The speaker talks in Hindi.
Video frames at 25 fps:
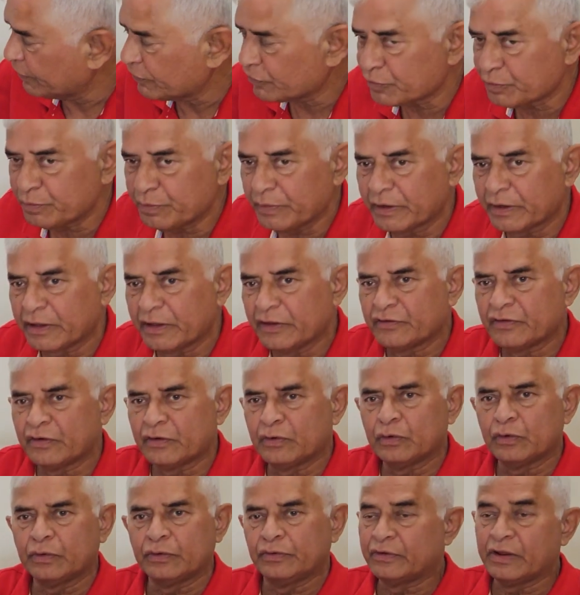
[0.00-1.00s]
ईस्ट में
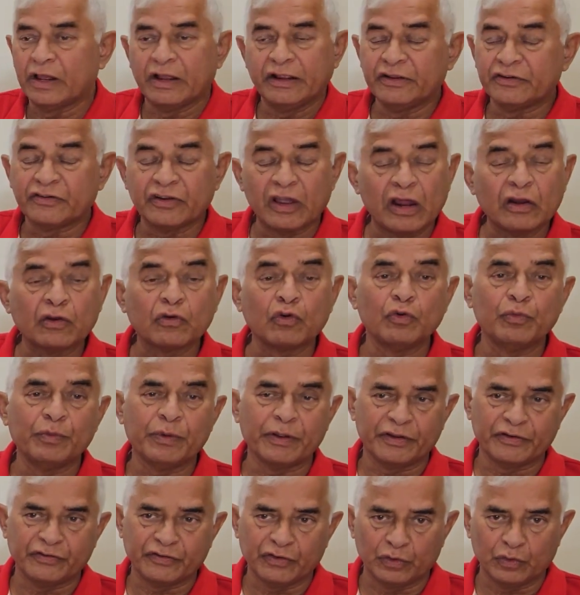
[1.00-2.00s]
किचन ना ईशान कोण
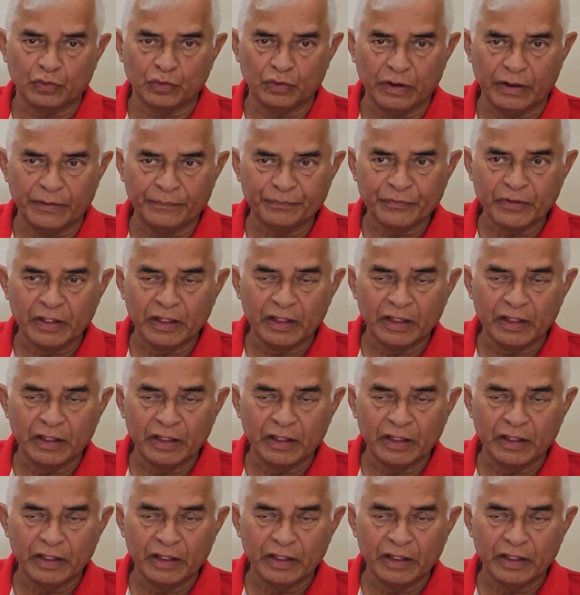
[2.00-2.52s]
में किचन होगा